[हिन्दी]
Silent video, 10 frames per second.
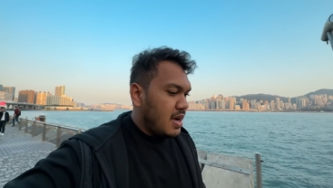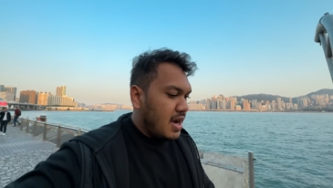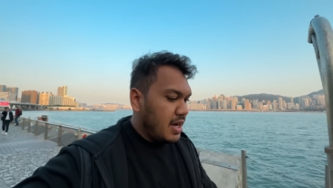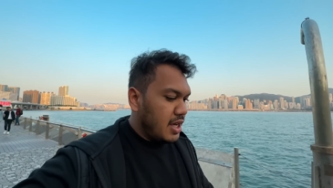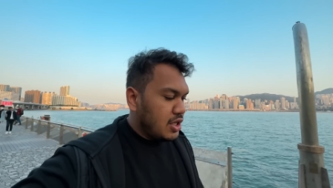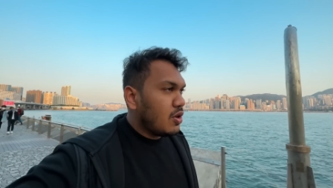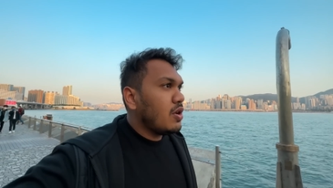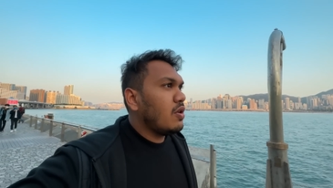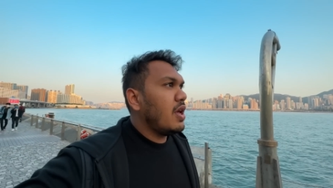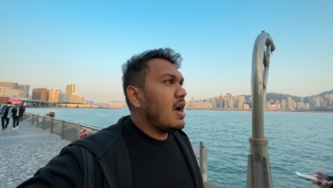एंड ये जो
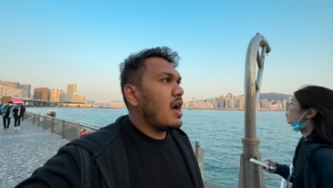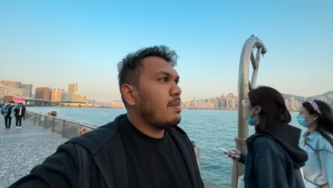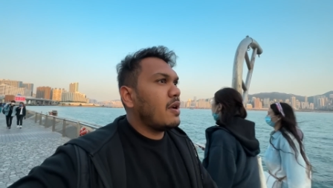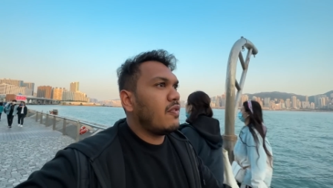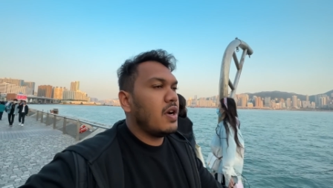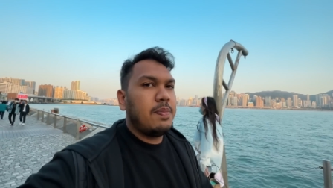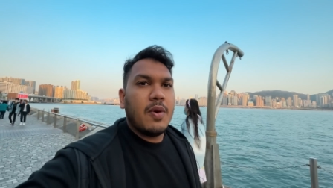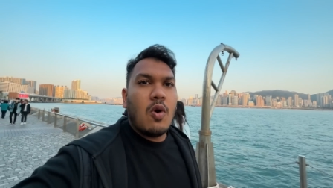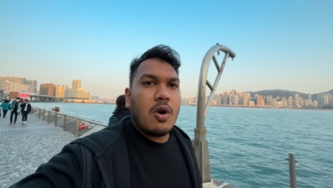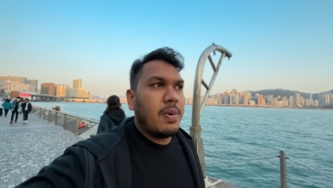इन्होंने हार्बर फ्रंट पे
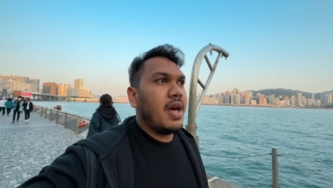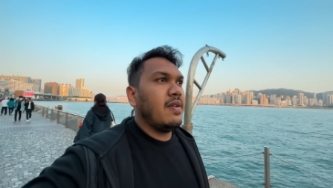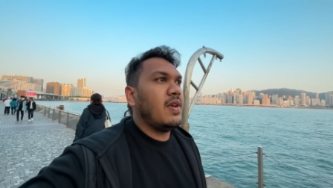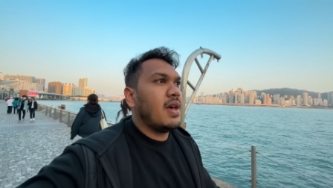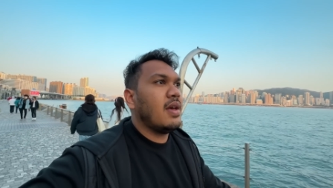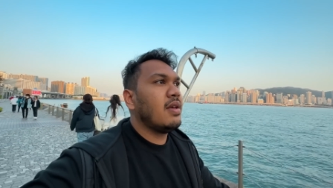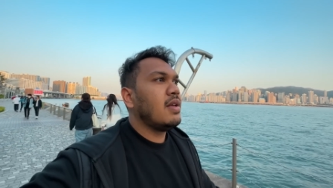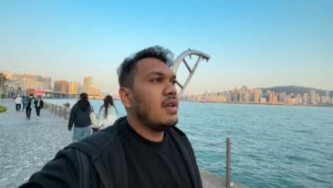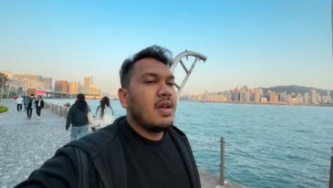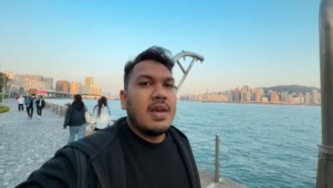वॉक बनाई हुई है
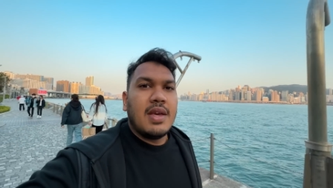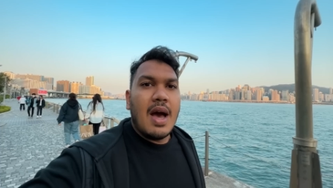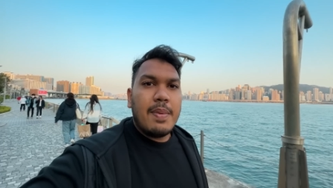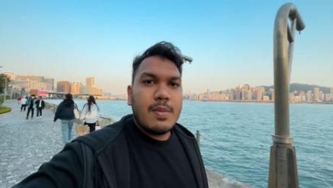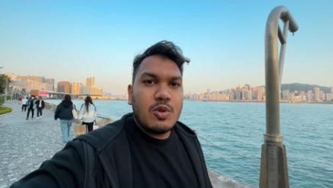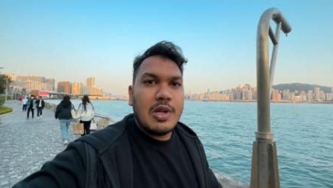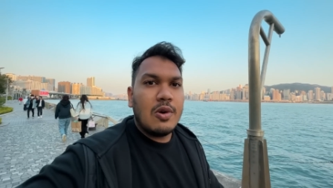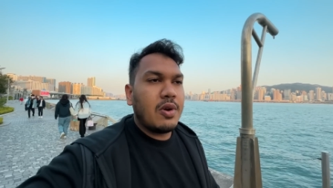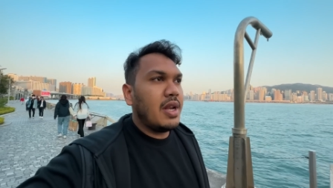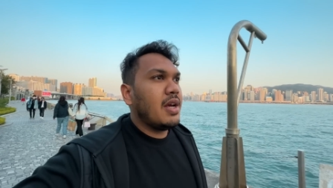यहाँ पर मोस्टली
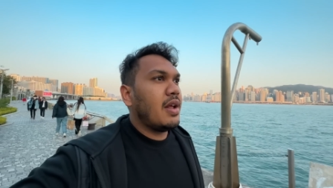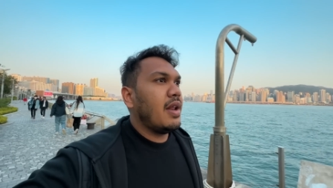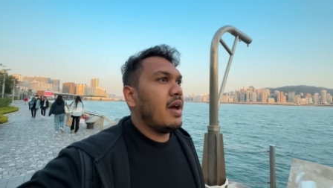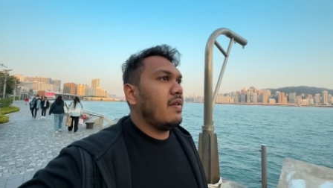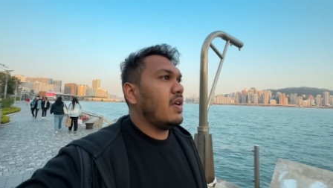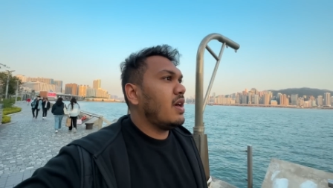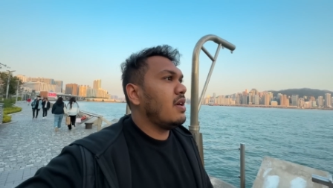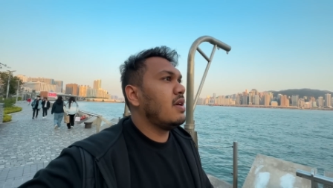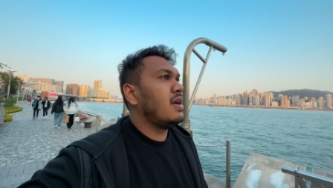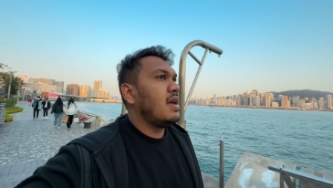लोग रनिंग करने आए हुए
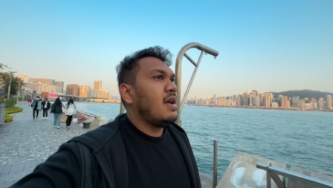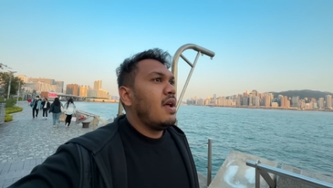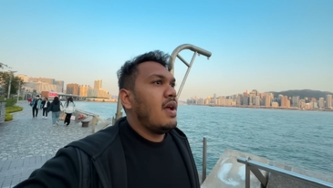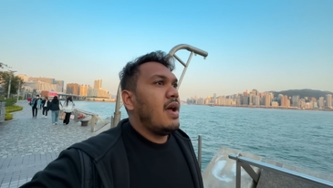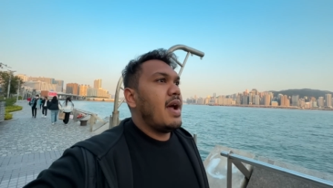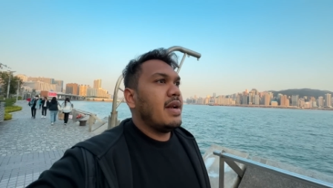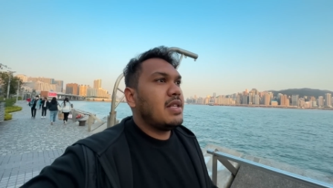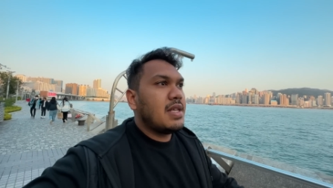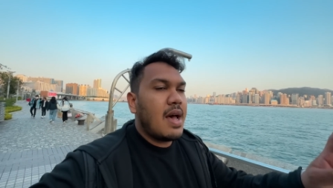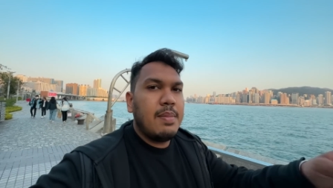हैं एंड
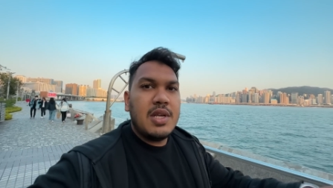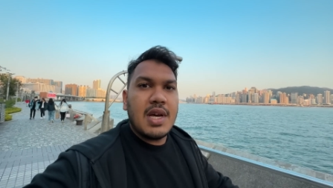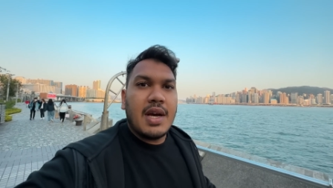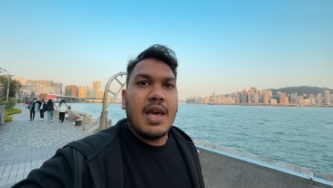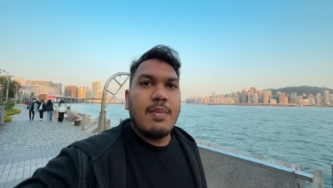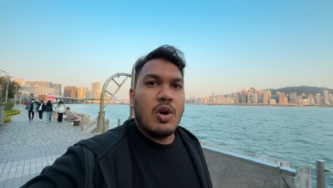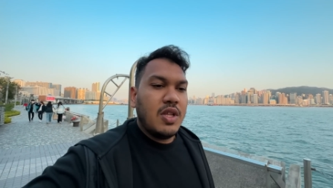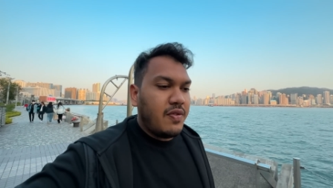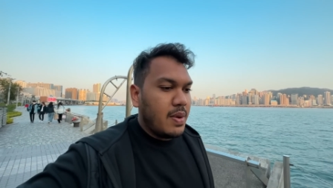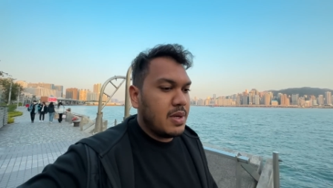सामने जाके एक बहुत ही
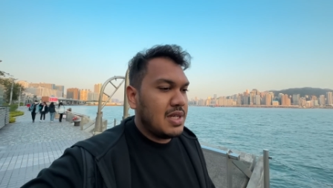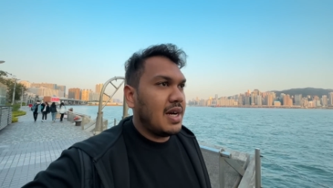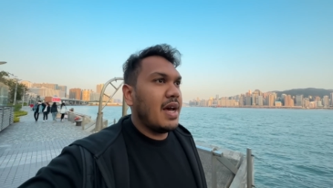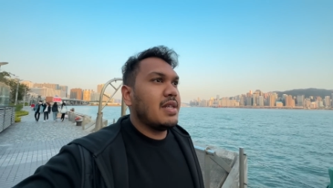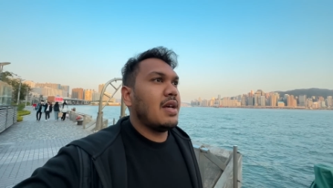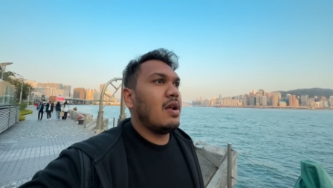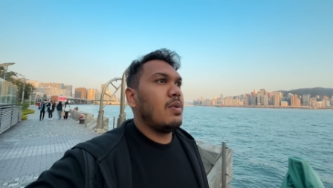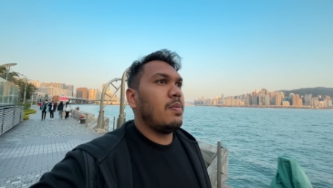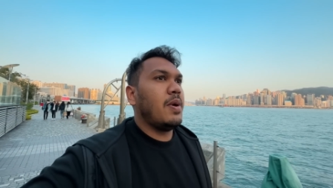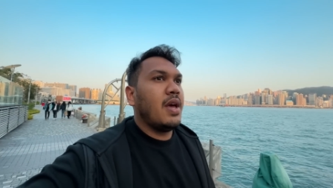फेमस जगह है इस
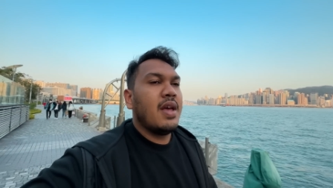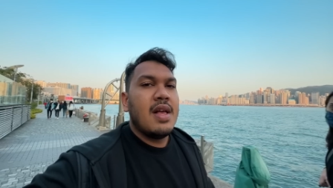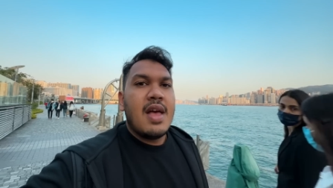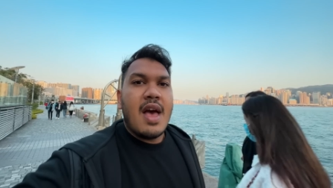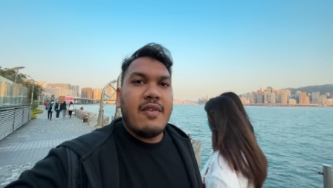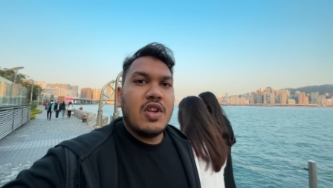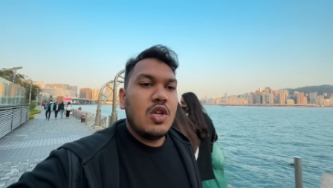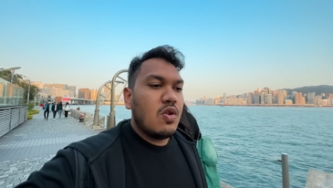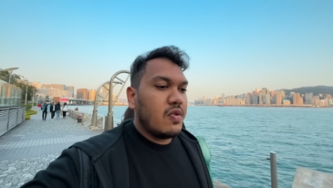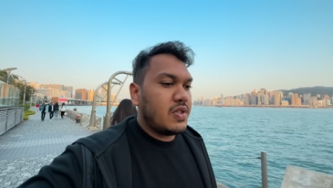हार्बर पे
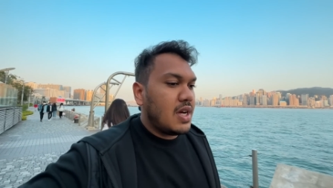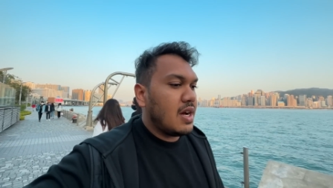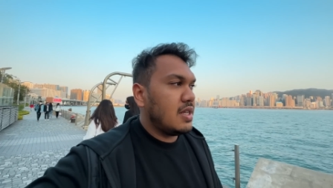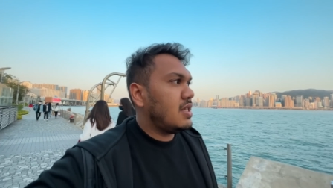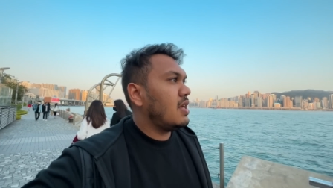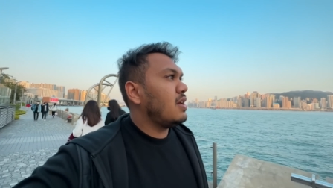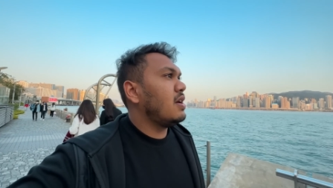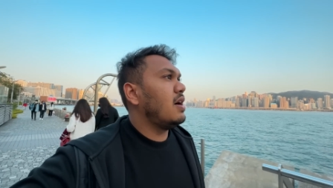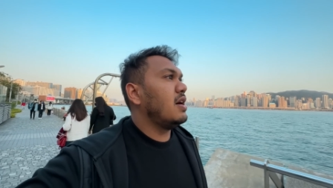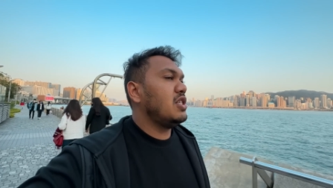एवेन्यू ऑफ स्टार्स
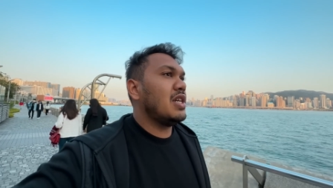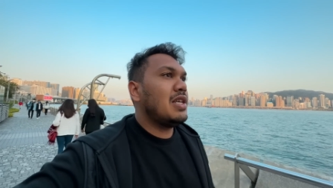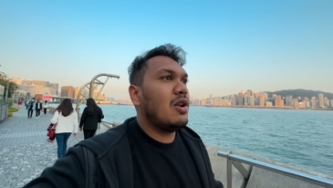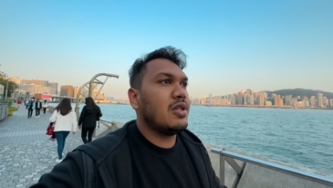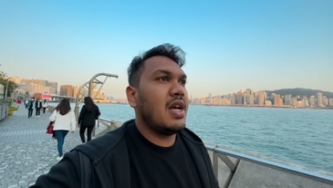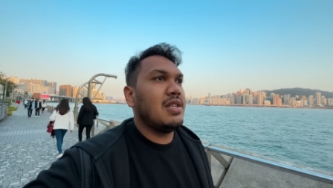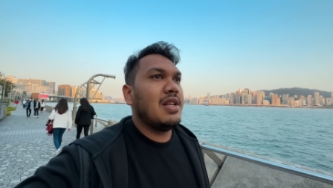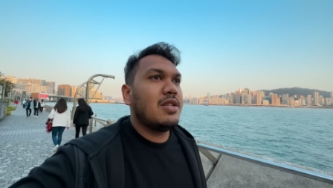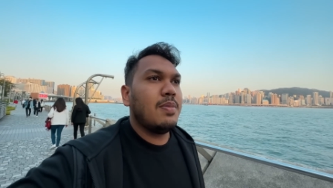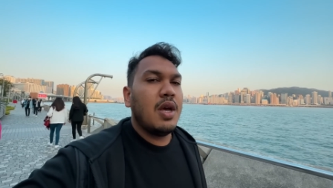जैसे लॉस
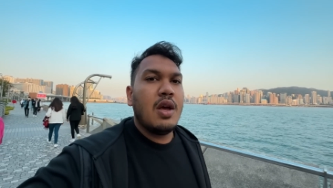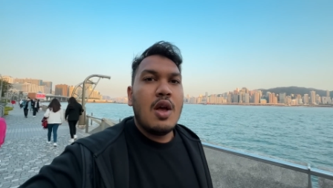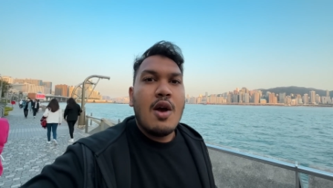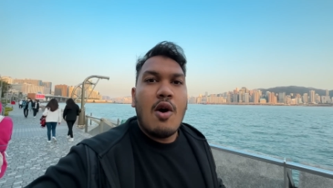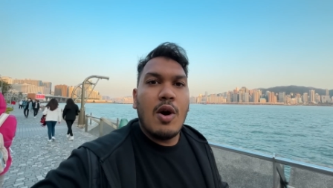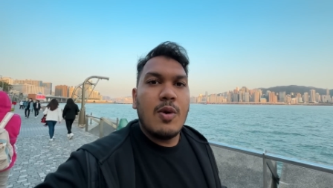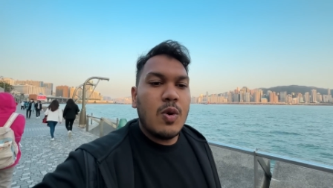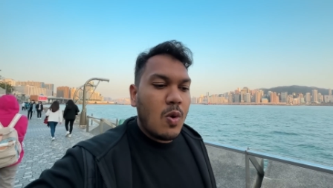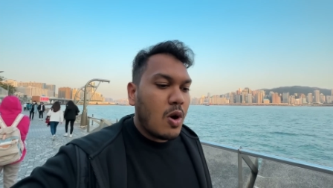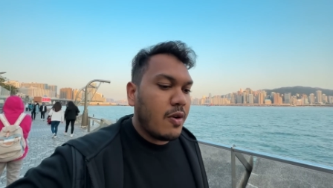एंजलिस में हॉलीवुड
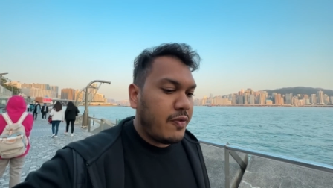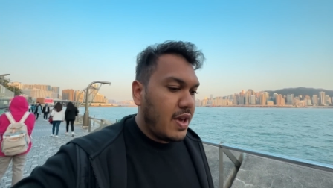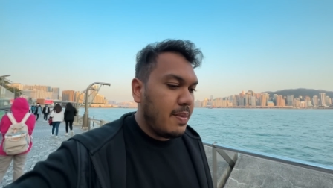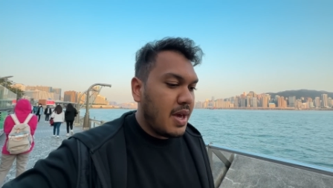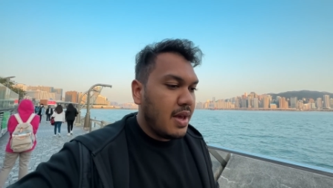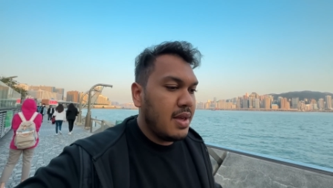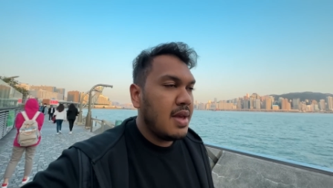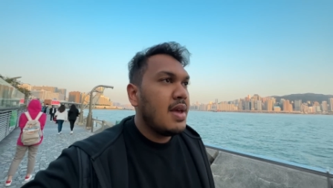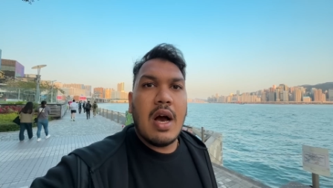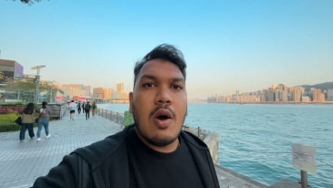वॉक ऑफ फेम है
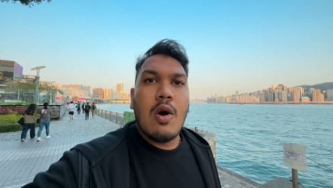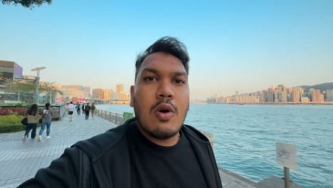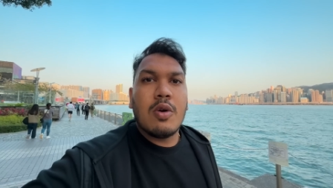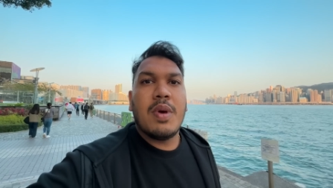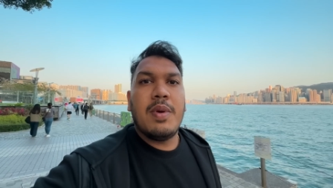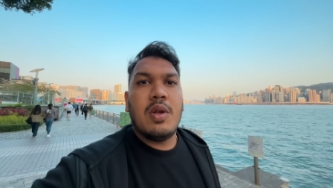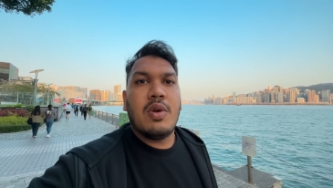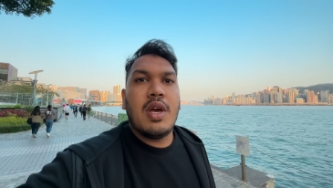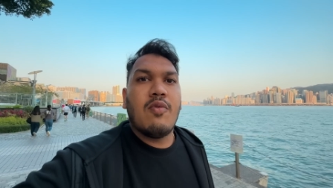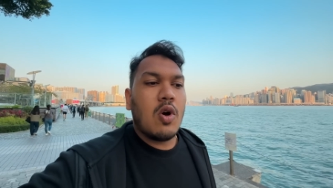यहाँ हांगकॉन्ग में भी
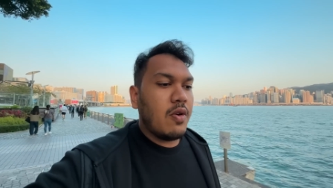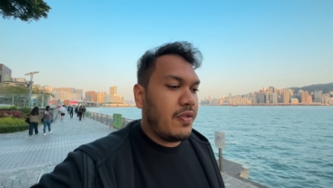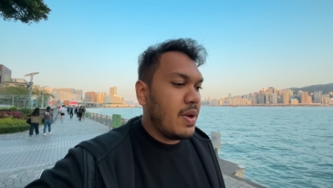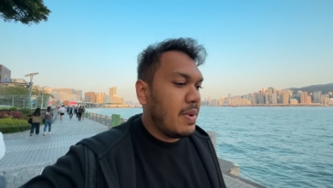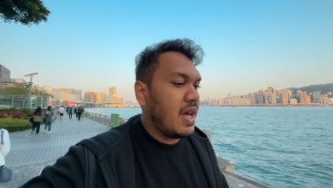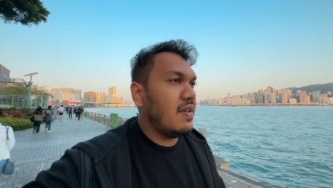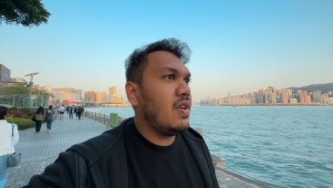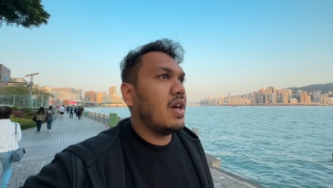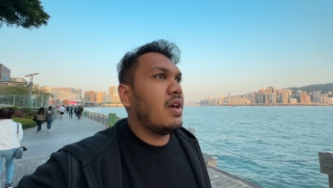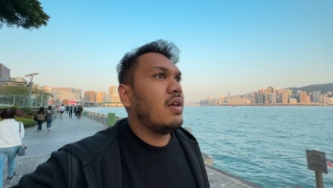इन्होंने एक वॉक ऑफ फेम बनाई हुई
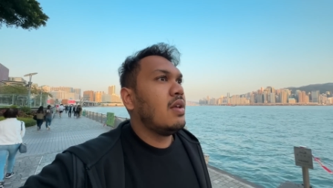है